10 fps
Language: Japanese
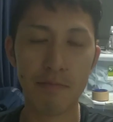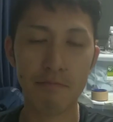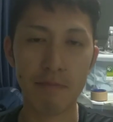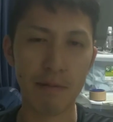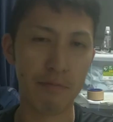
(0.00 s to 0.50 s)

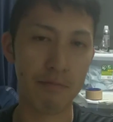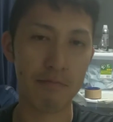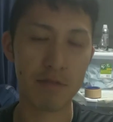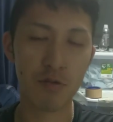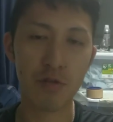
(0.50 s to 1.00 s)
まあ
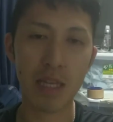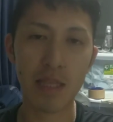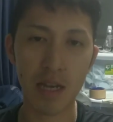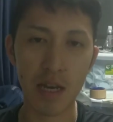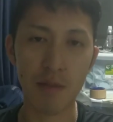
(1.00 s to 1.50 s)
そうなった
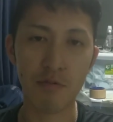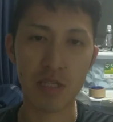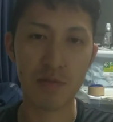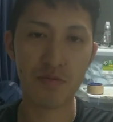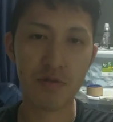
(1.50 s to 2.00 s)
らもう
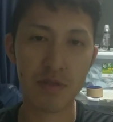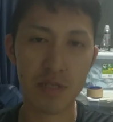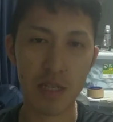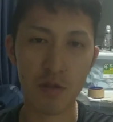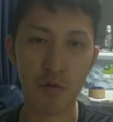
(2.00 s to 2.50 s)
自分
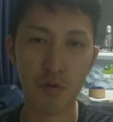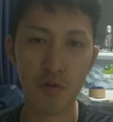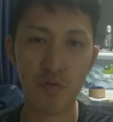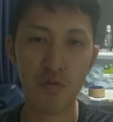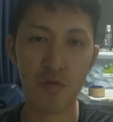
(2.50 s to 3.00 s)
がどういう
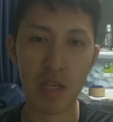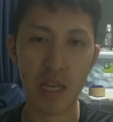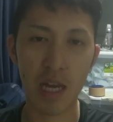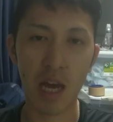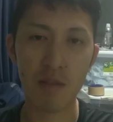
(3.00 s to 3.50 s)
ふうに
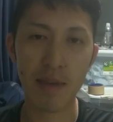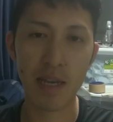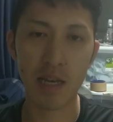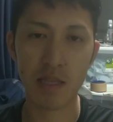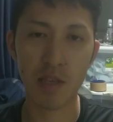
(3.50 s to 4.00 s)
あるべき
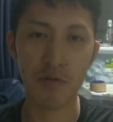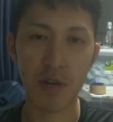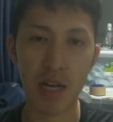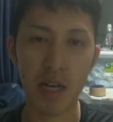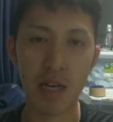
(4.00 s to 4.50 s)
かっていうのは
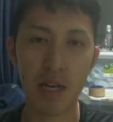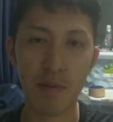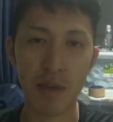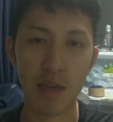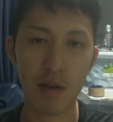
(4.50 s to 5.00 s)
やっぱ
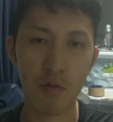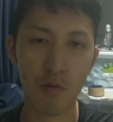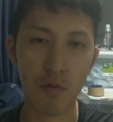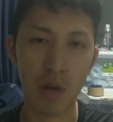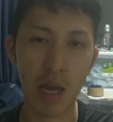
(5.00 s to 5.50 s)
り
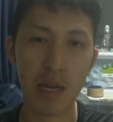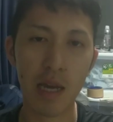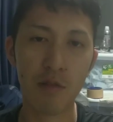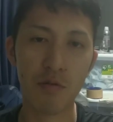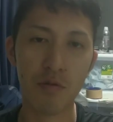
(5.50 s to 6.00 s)
こう考え
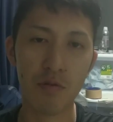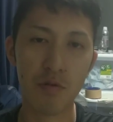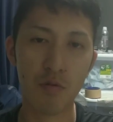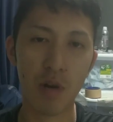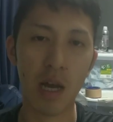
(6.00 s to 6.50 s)
る
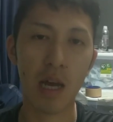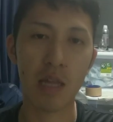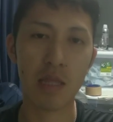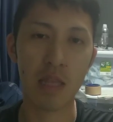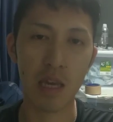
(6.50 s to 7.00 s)
とがあっ
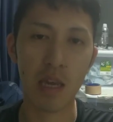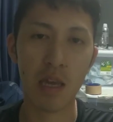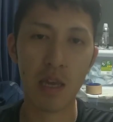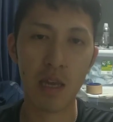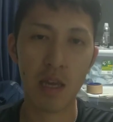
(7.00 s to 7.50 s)
て
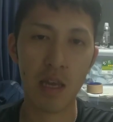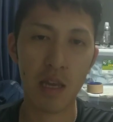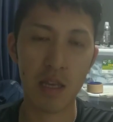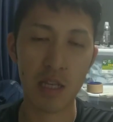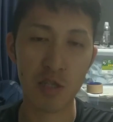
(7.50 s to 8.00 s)

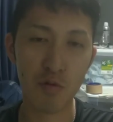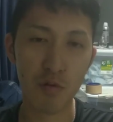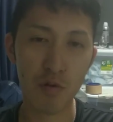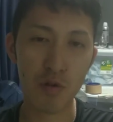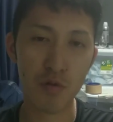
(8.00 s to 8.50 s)

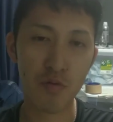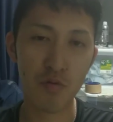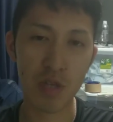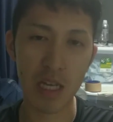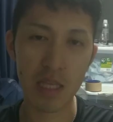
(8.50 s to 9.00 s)
そういうふう
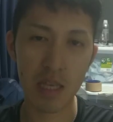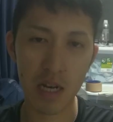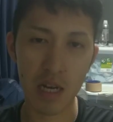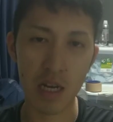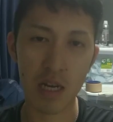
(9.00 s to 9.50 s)
になったら